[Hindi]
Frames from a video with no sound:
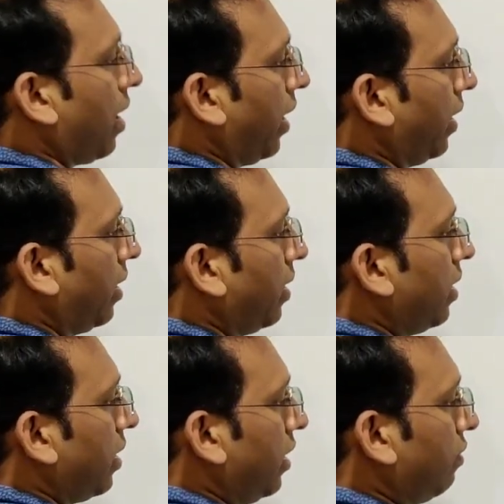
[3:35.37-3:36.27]
है आई
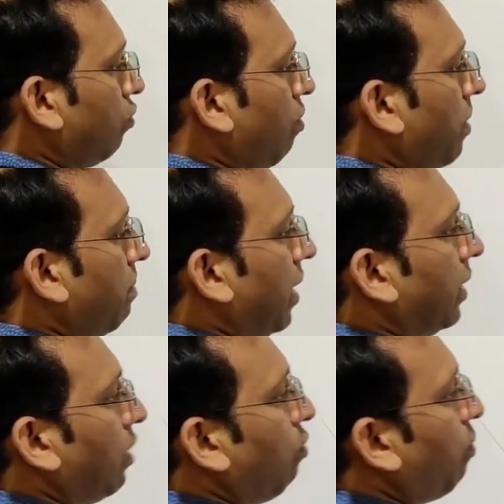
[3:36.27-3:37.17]
इसको मैं
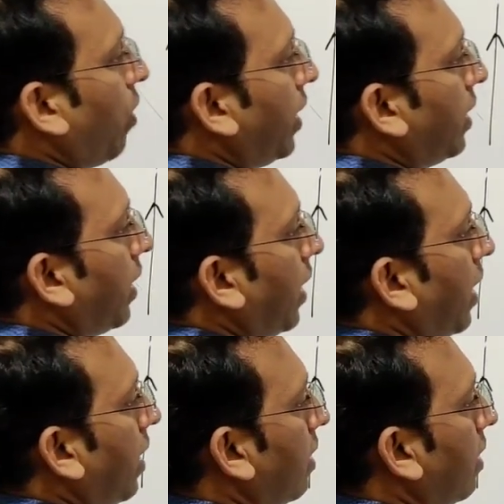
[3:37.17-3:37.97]
मानता हूं पॉइंट ए